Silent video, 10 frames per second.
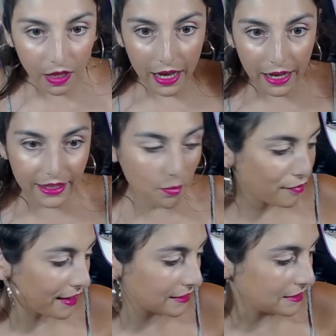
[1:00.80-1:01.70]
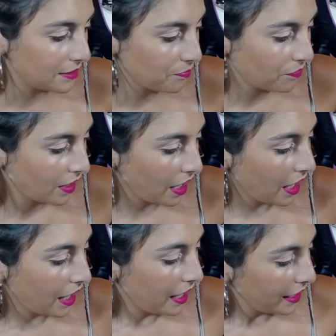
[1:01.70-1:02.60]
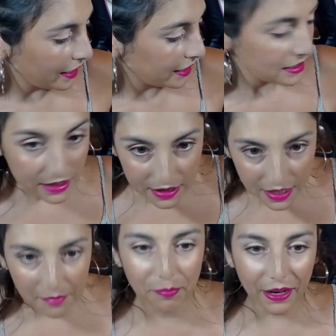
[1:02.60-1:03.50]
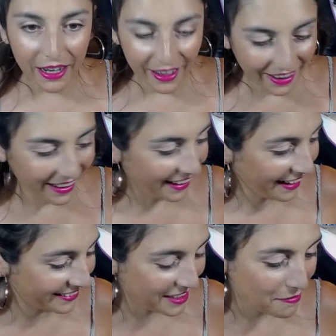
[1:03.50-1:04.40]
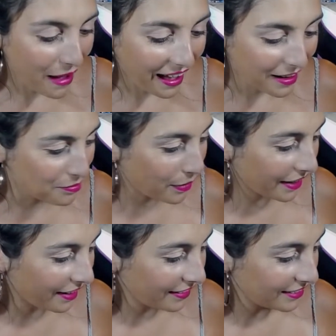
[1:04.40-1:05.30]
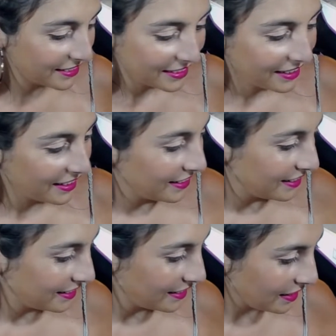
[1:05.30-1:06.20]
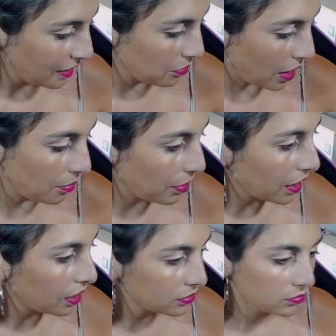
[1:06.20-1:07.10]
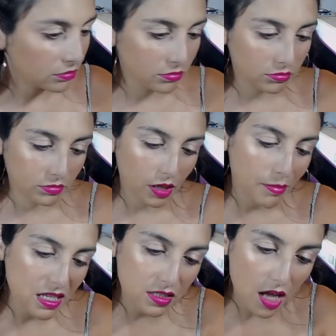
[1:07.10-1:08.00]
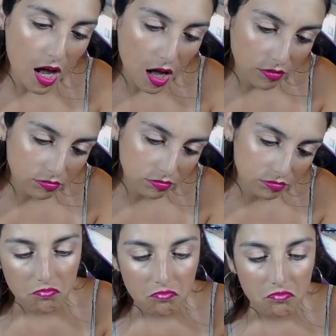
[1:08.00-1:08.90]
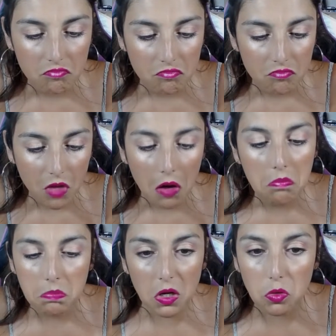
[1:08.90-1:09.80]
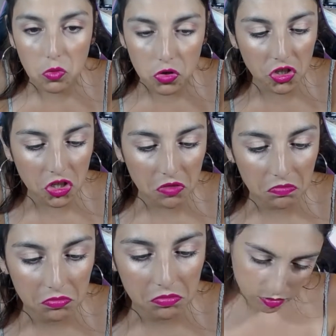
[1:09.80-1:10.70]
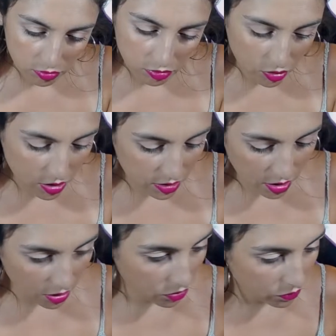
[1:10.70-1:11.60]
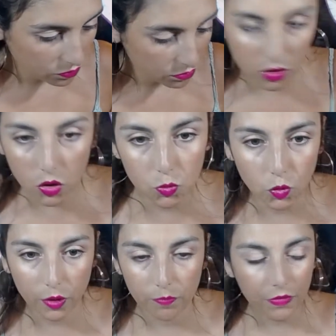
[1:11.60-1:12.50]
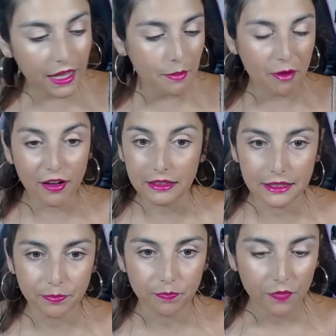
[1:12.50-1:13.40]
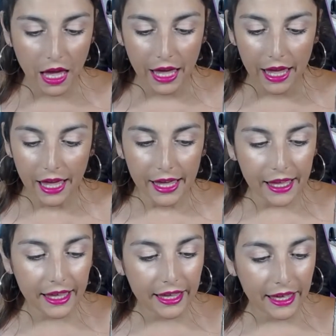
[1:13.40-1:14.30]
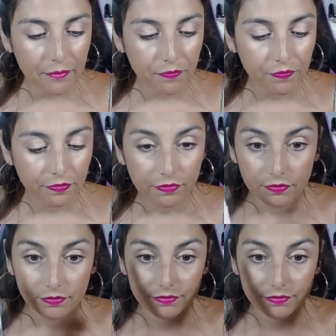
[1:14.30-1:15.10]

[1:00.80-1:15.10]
Andiamo avanti. Eh, sempre a tema alpaca. È un'alpaca. Che bestia è? Peluche. Non è scritto. Comunque, andiamo avanti. Ehm,